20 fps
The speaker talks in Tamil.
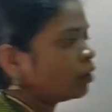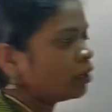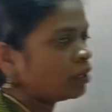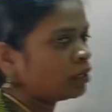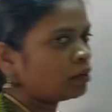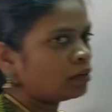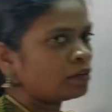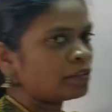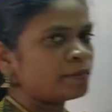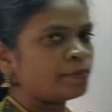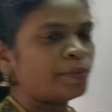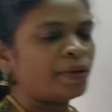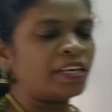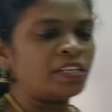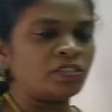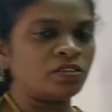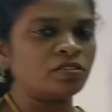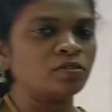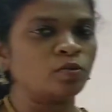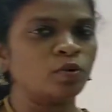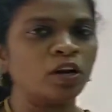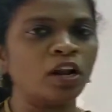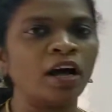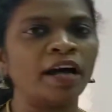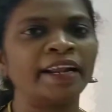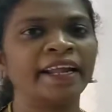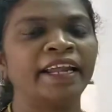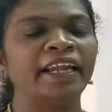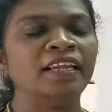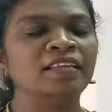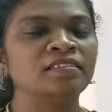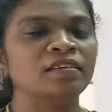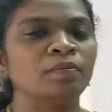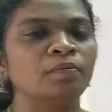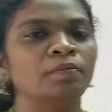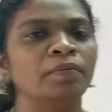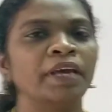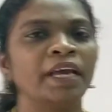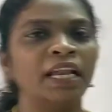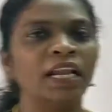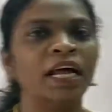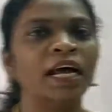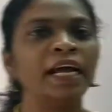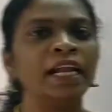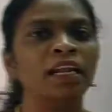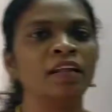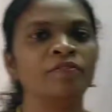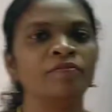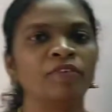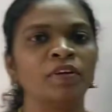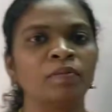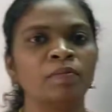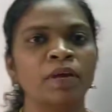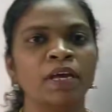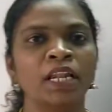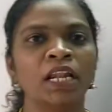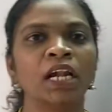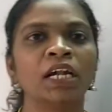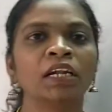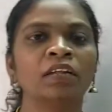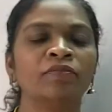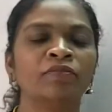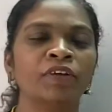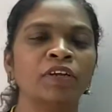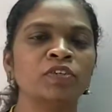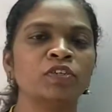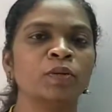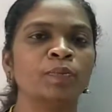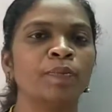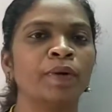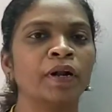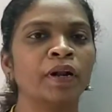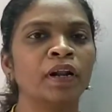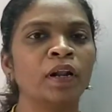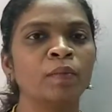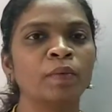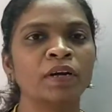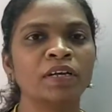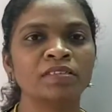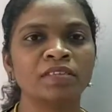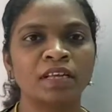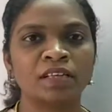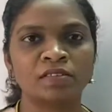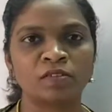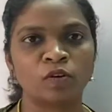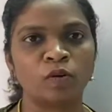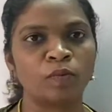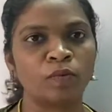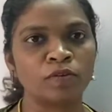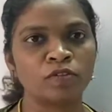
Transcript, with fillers: ஸோ ஒரு ஸ்பீஷிஸ் ஒரு ஆர்கானிசம் மேலா இல்லை ஃபீமேலாக டிஃப்ரென்ஷியேட் பண்ணால் நமக்கு செக்ஸ்